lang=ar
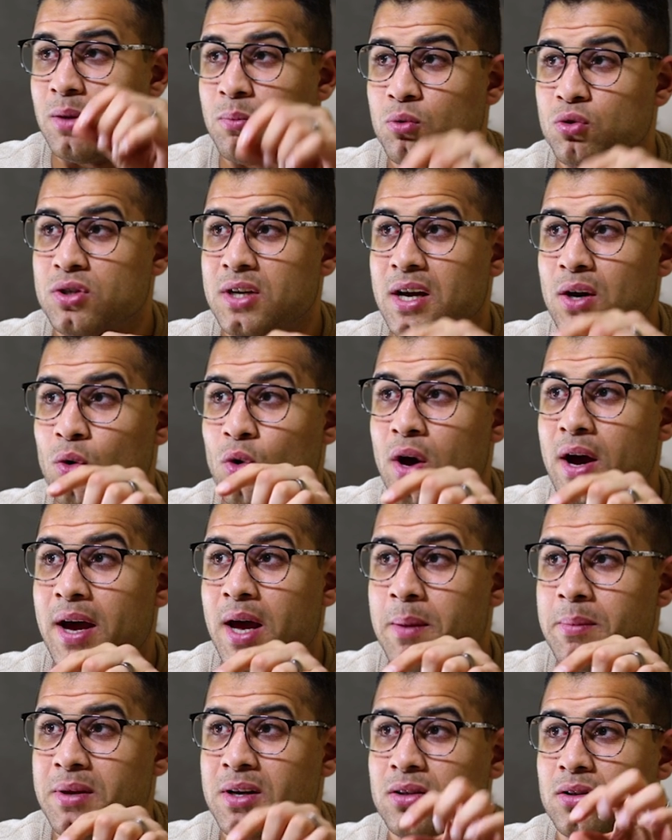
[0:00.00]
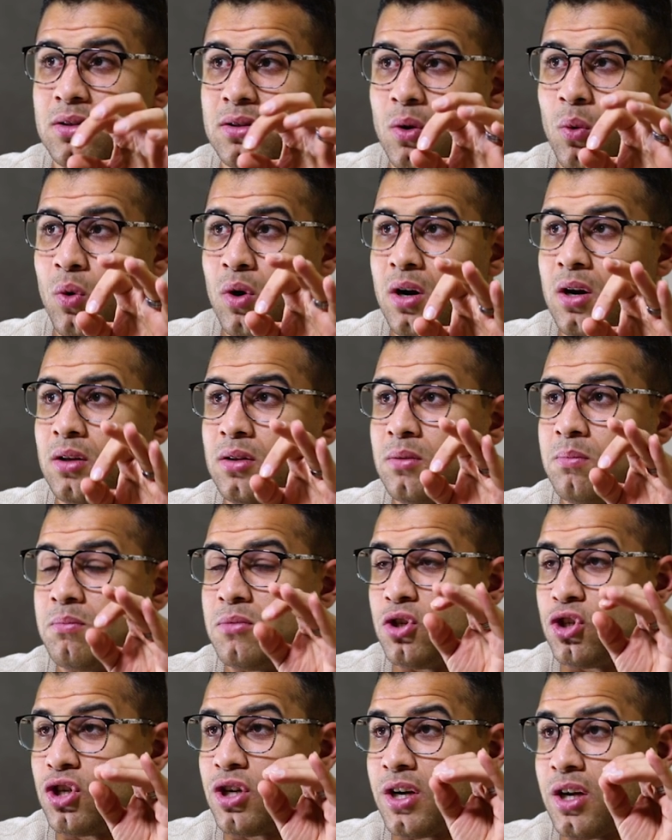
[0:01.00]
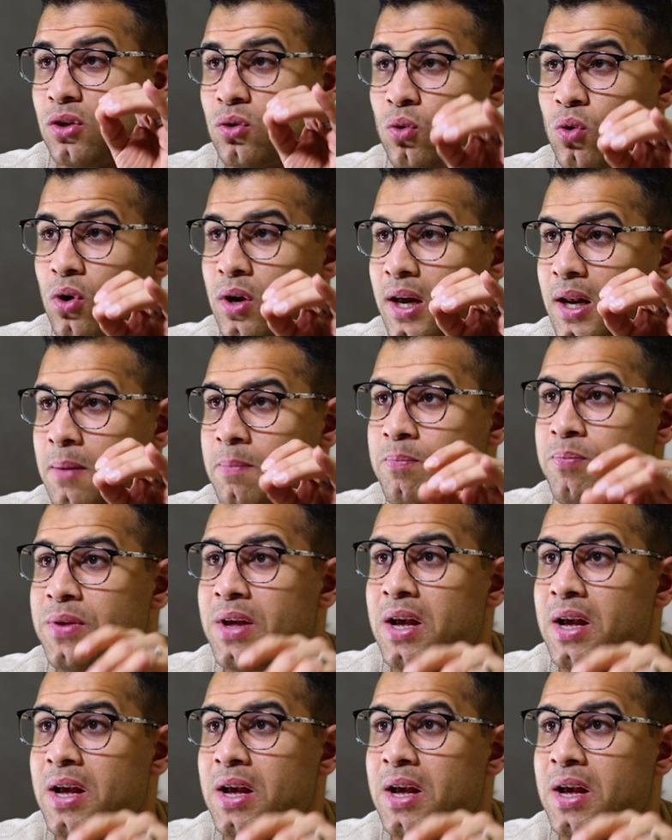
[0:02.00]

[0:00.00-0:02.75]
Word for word: نموذج لغه كبير تطورت من شركه جوجل